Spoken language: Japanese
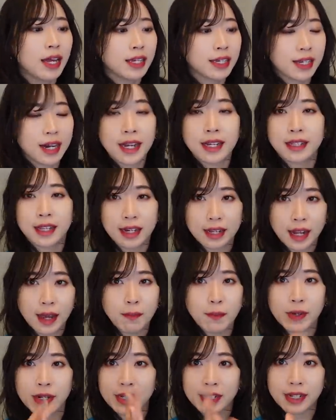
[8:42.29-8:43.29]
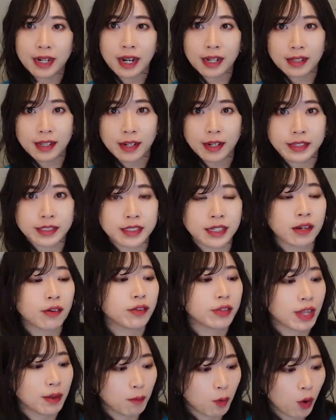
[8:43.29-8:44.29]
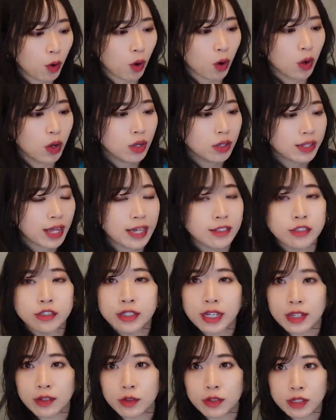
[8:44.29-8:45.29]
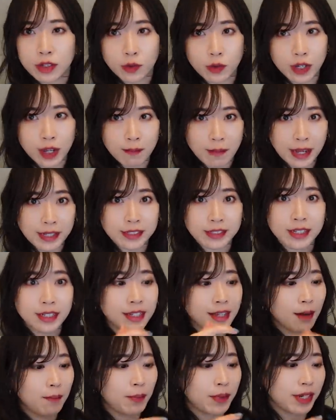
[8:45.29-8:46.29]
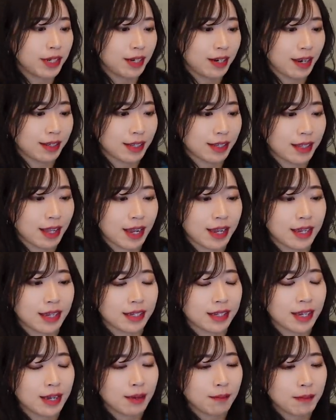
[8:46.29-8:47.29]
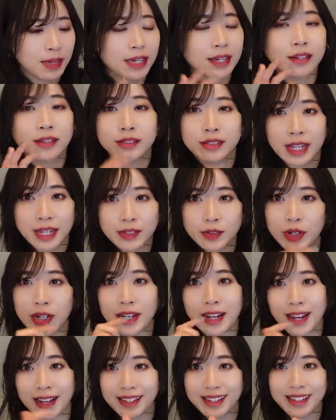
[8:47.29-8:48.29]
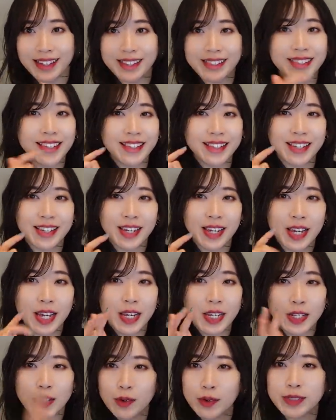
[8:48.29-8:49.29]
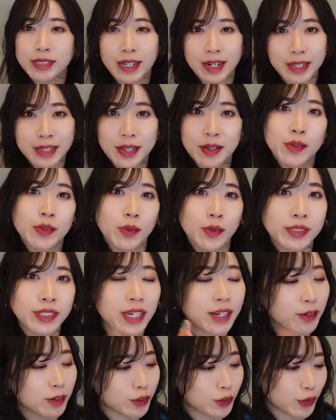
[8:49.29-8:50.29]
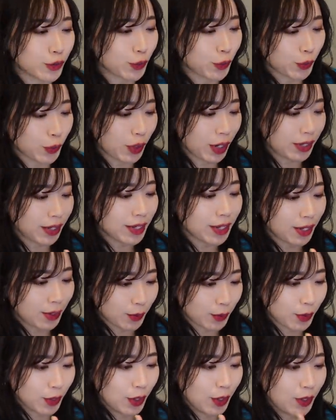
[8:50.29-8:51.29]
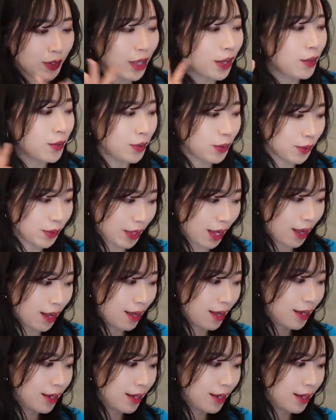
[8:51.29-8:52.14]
開いたりアプリ開いたりしなくても体重計乗っておけば次にアプリ開いたタイミングでそれが勝手に記録されているのをチェックすることができるっていうような